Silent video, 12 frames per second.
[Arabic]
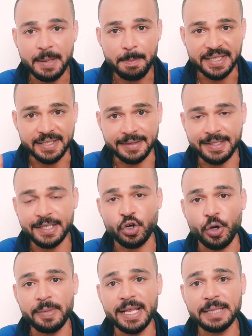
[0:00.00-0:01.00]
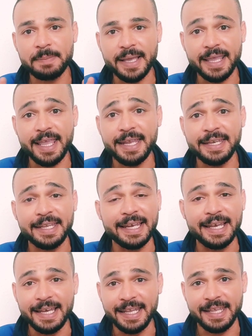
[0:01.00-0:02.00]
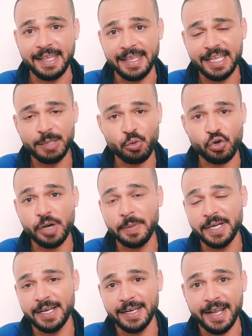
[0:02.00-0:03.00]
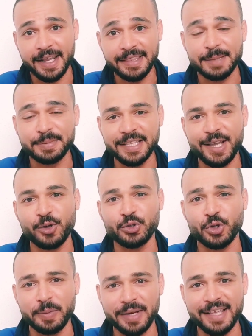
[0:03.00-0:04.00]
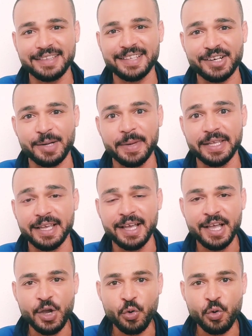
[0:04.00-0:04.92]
بتديك عملات مجاني ليه ايه المقابل انك انت بتاخد عملات رقميه